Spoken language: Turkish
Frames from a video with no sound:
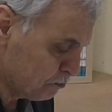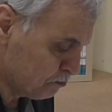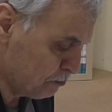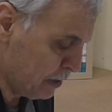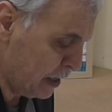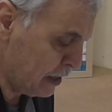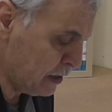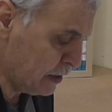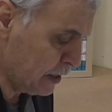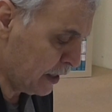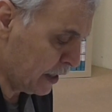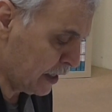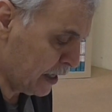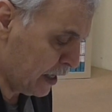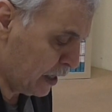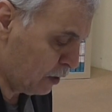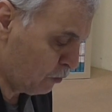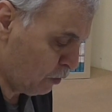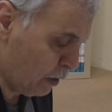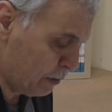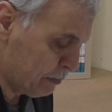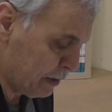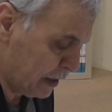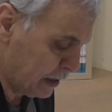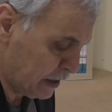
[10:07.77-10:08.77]

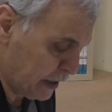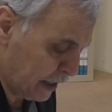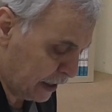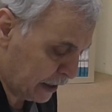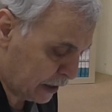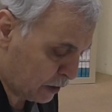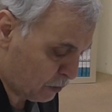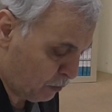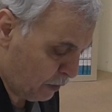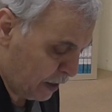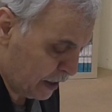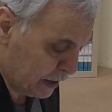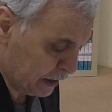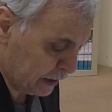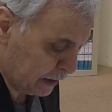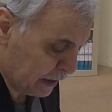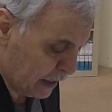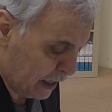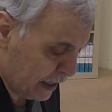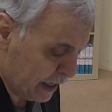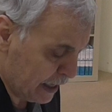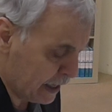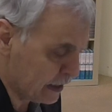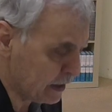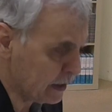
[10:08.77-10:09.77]
Beynena ve beyne
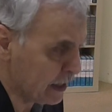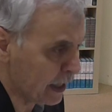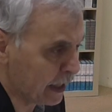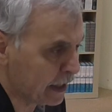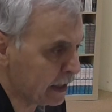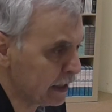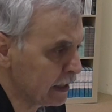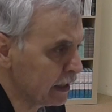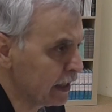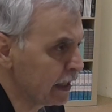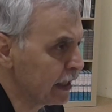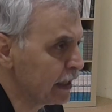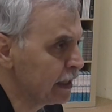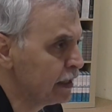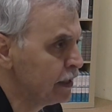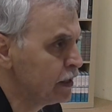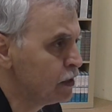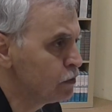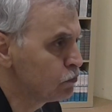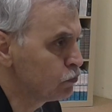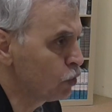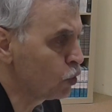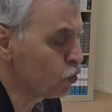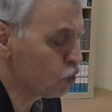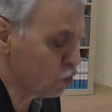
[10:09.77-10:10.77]
ihvanina ennehile.
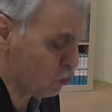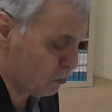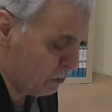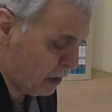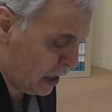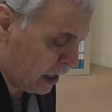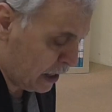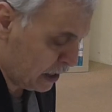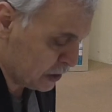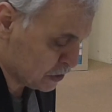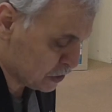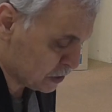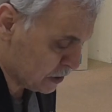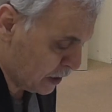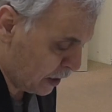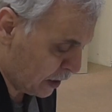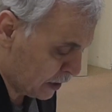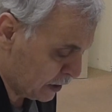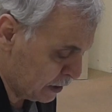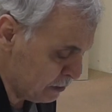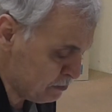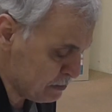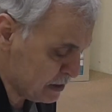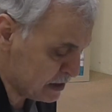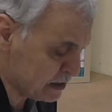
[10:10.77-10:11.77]
Bu hurma
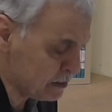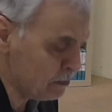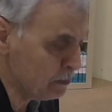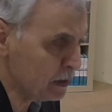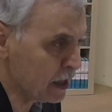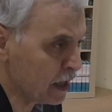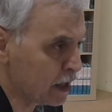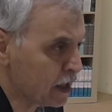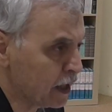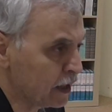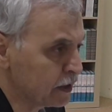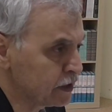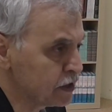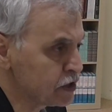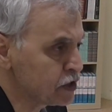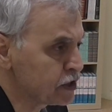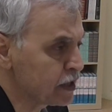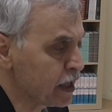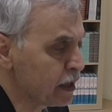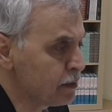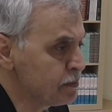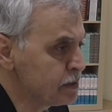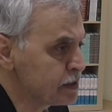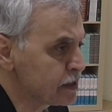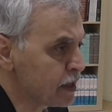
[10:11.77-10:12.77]
ağaçlarını bizimle
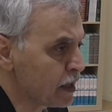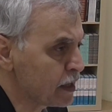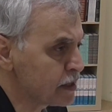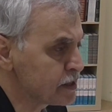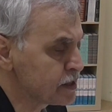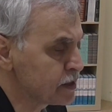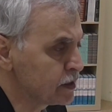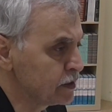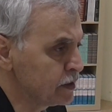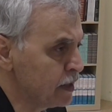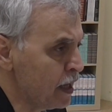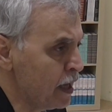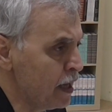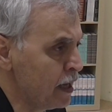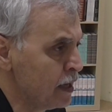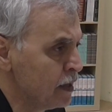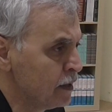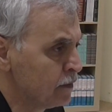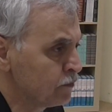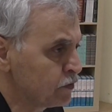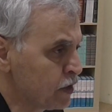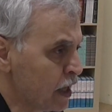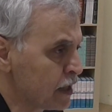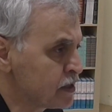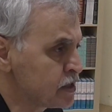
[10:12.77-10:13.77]
kardeşlerimiz arasında
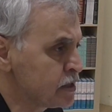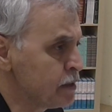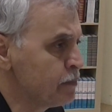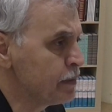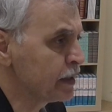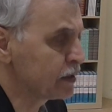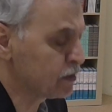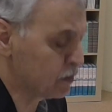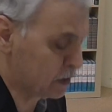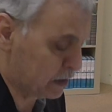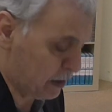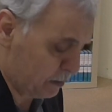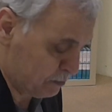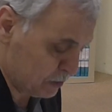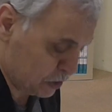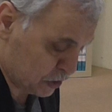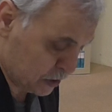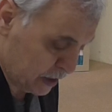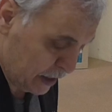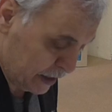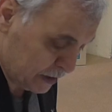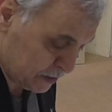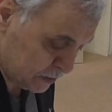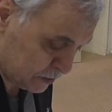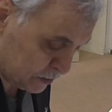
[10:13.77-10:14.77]
taksim et
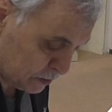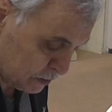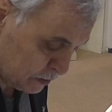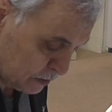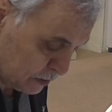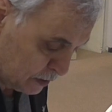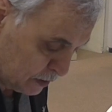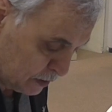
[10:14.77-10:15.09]
demişler.